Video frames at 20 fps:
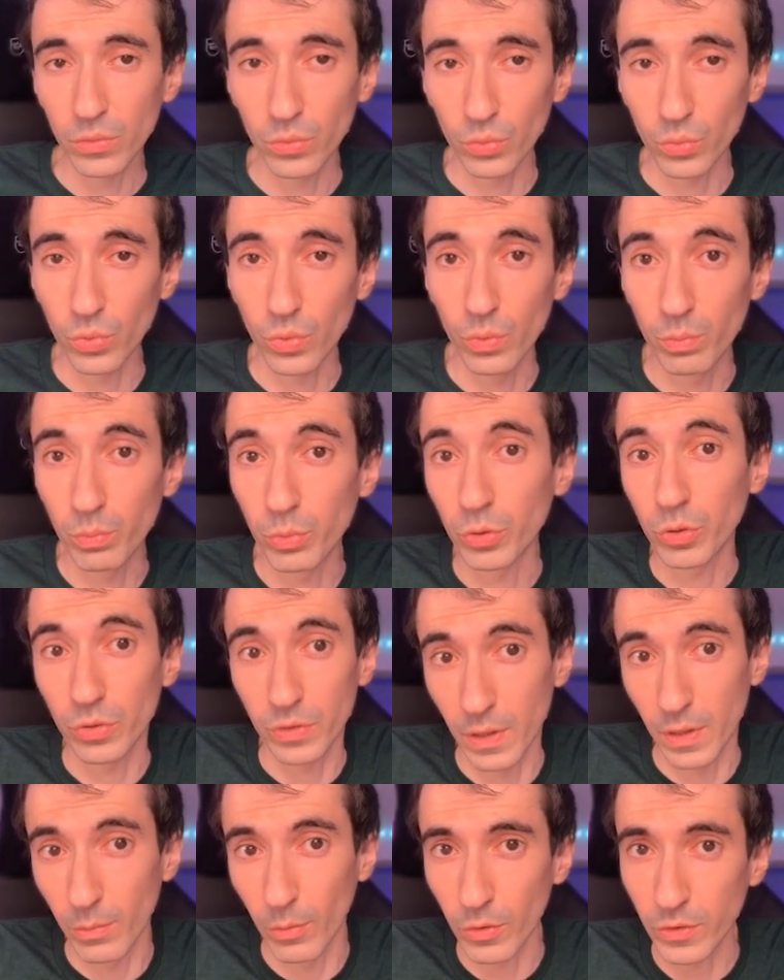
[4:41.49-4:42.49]
donc euh,
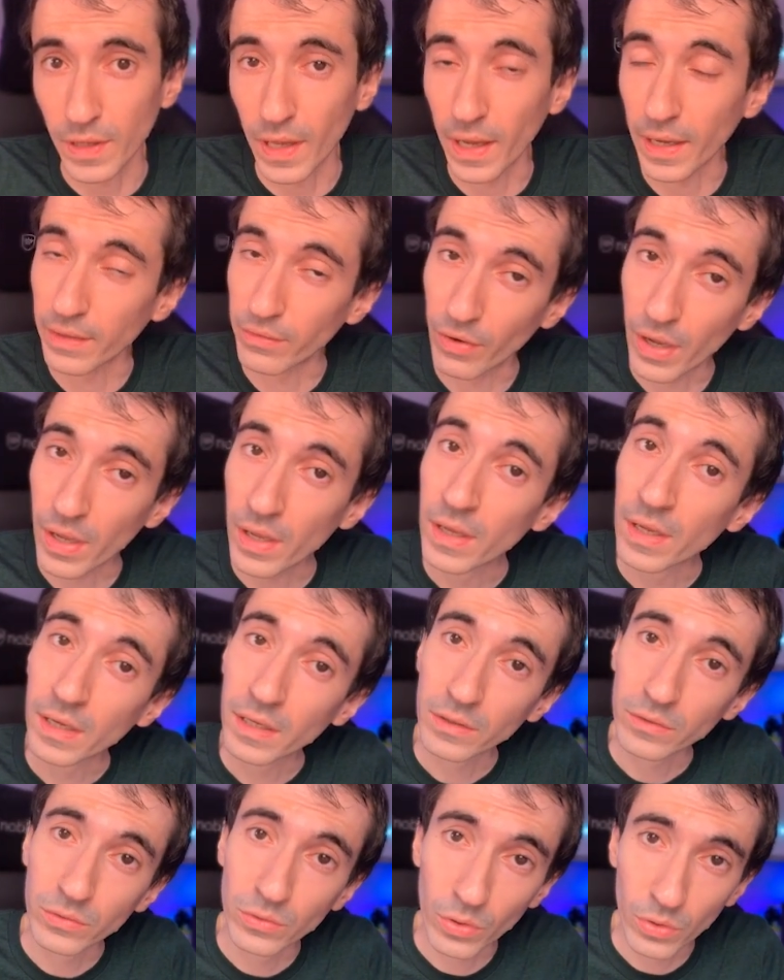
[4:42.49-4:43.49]
potentiellement ça arrivera
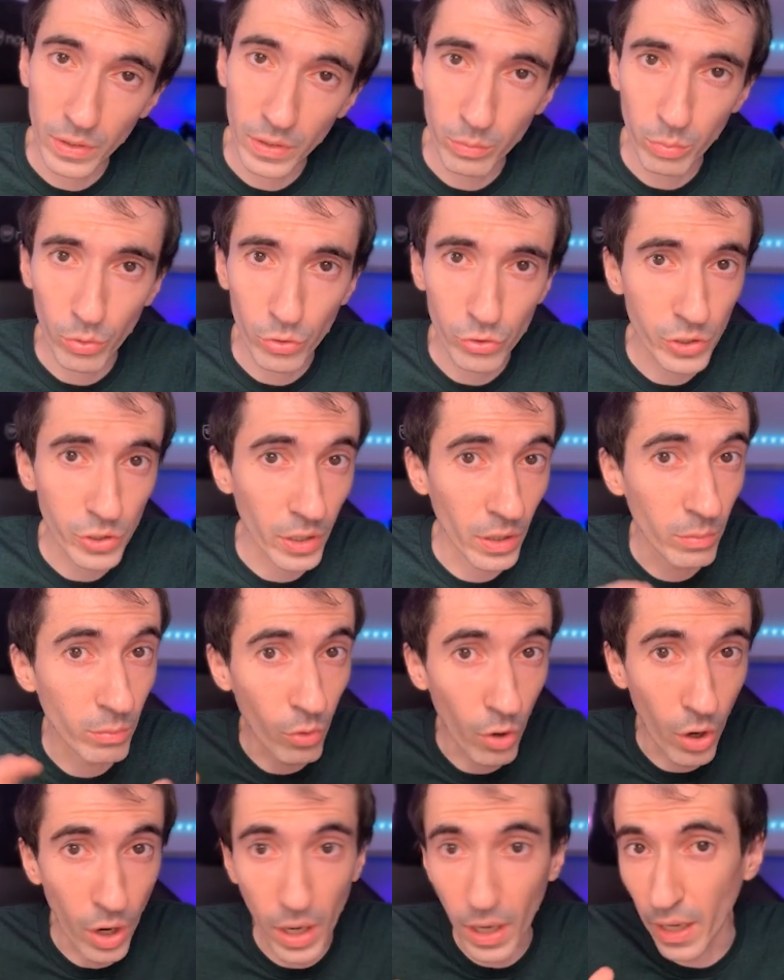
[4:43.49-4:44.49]
dans les prochains
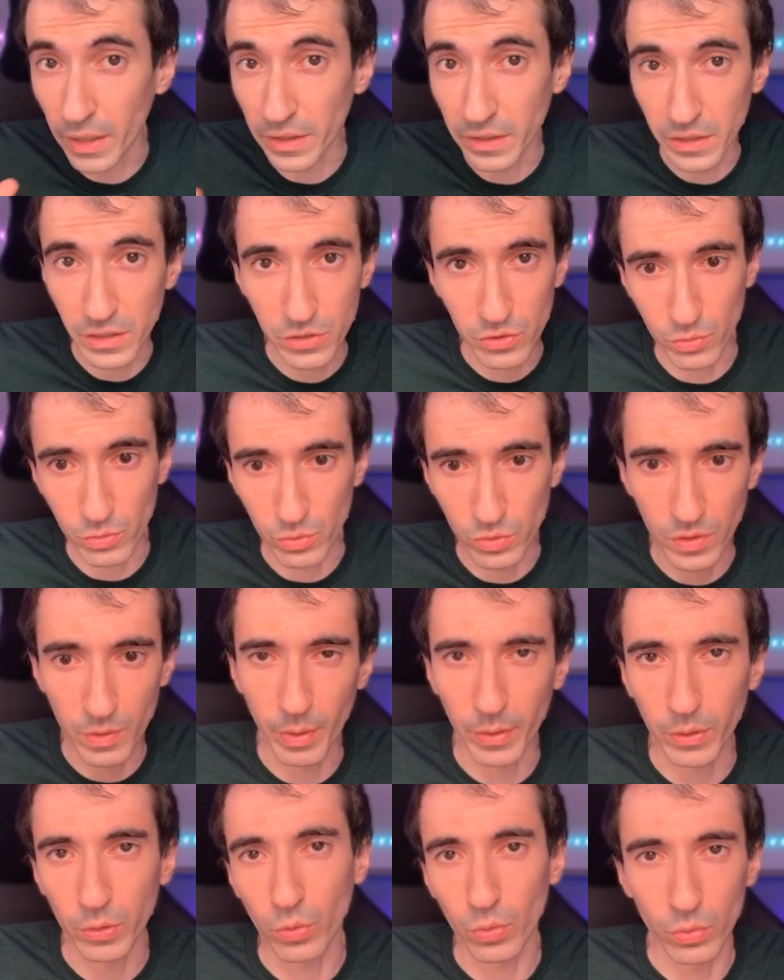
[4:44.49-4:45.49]
mois, années, je ne sais
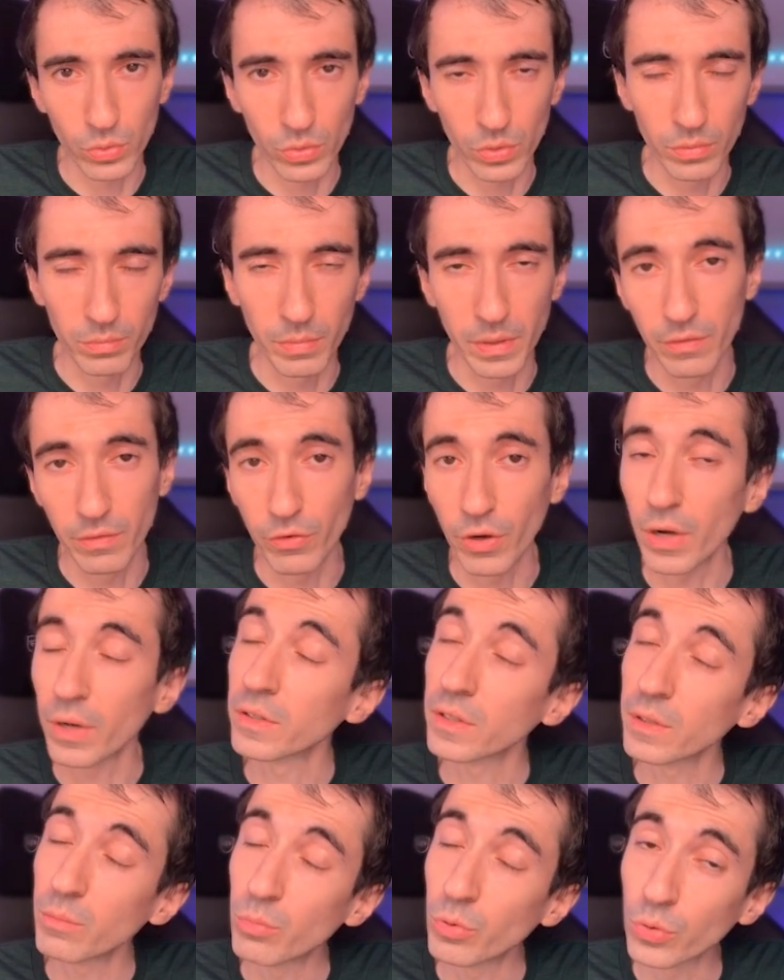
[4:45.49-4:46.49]
pas trop, mais voilà,
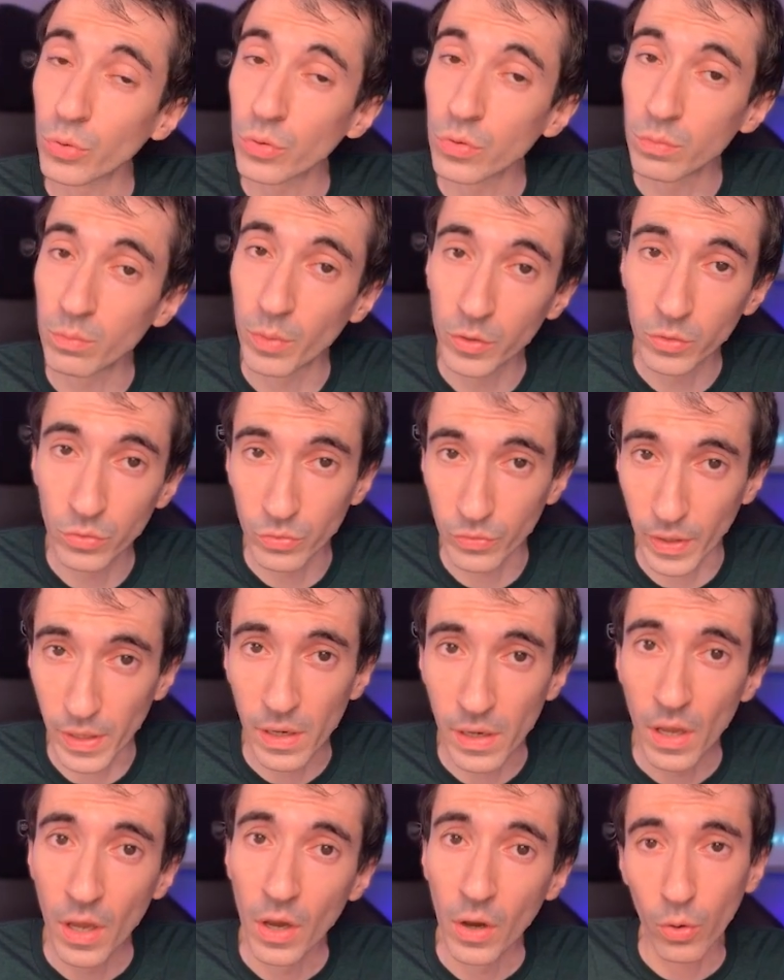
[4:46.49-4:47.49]
c'est plutôt une bonne nouvelle,